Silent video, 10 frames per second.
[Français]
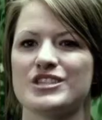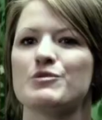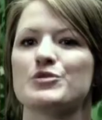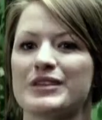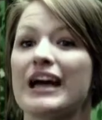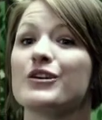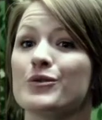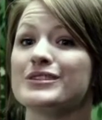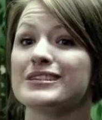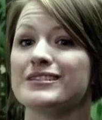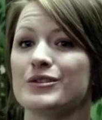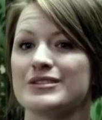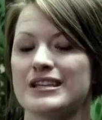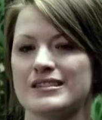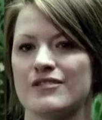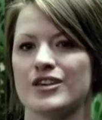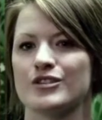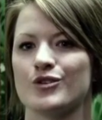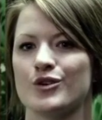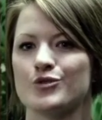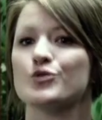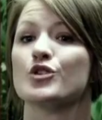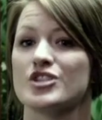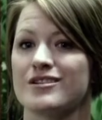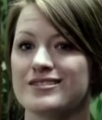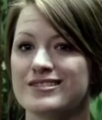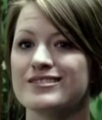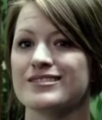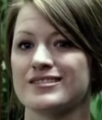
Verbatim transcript: j'ai besoin de raconter, donc ça, ça vient d'une urgence.